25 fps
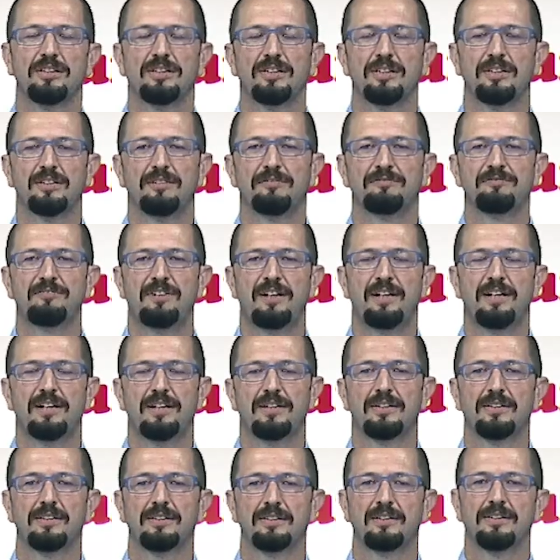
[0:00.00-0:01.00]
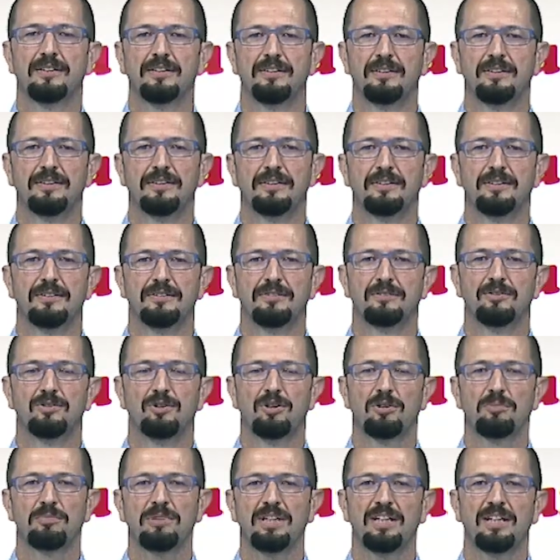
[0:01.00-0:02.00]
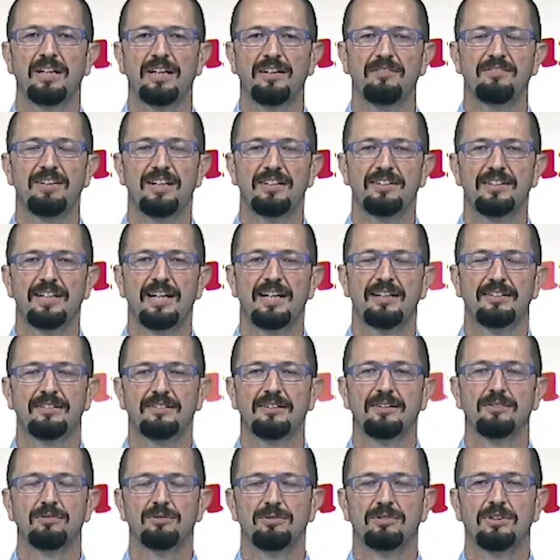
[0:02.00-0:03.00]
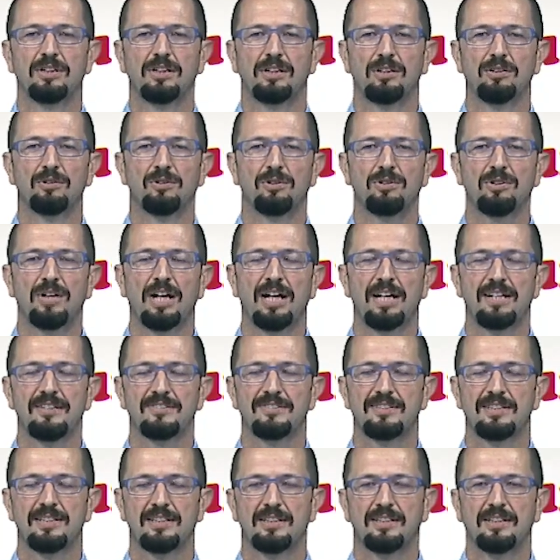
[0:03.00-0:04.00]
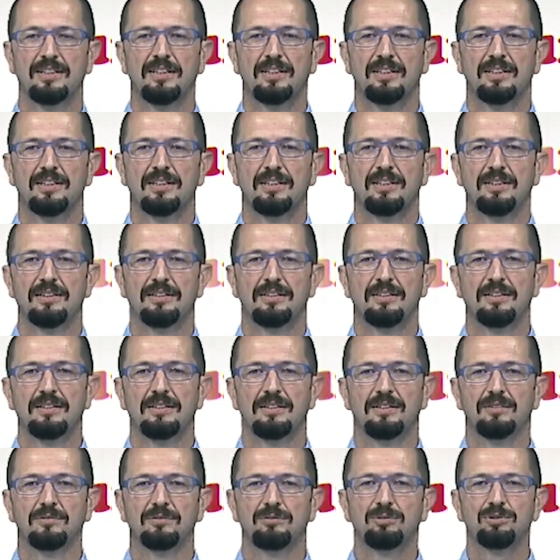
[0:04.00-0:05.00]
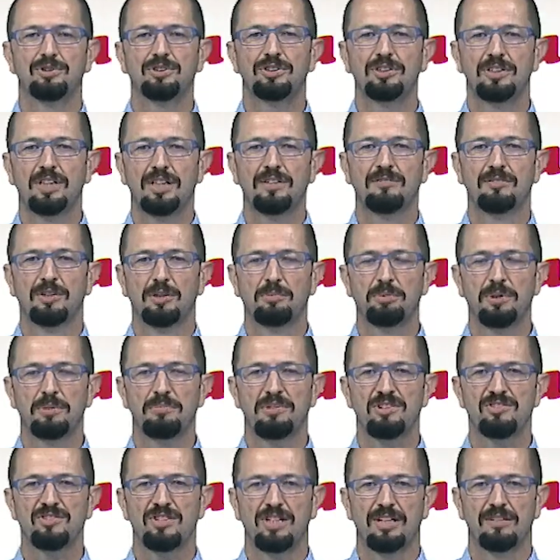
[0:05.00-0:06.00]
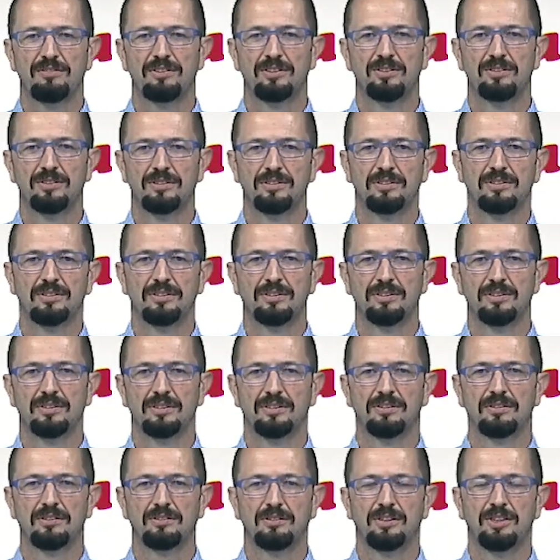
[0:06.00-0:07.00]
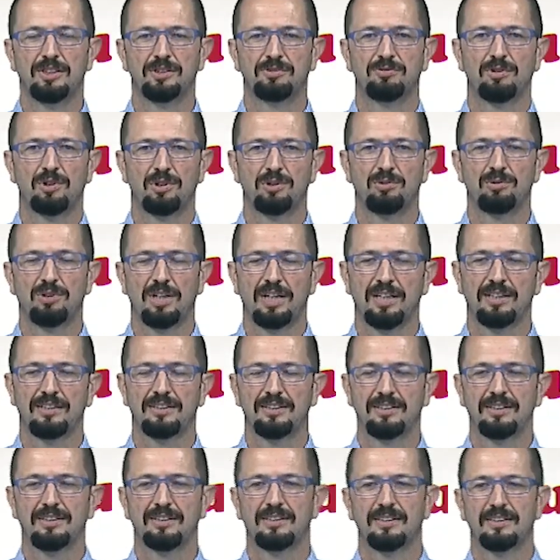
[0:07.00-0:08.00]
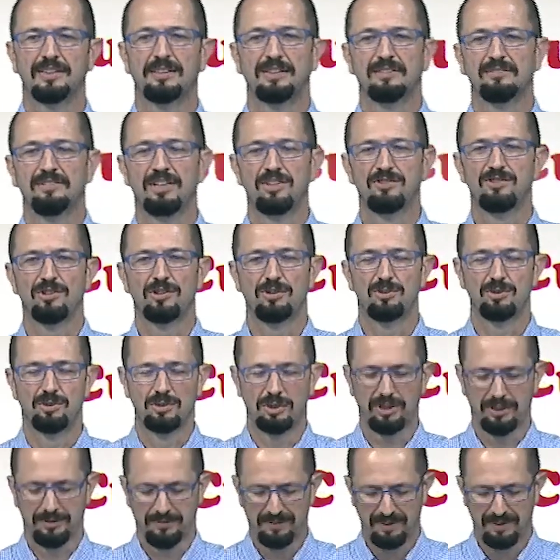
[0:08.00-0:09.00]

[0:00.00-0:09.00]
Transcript: eh, far eh, dormire i viandanti nella loro casa, eh, uccidevano e poi mangiavano eh, gli sfortunati viaggiatori.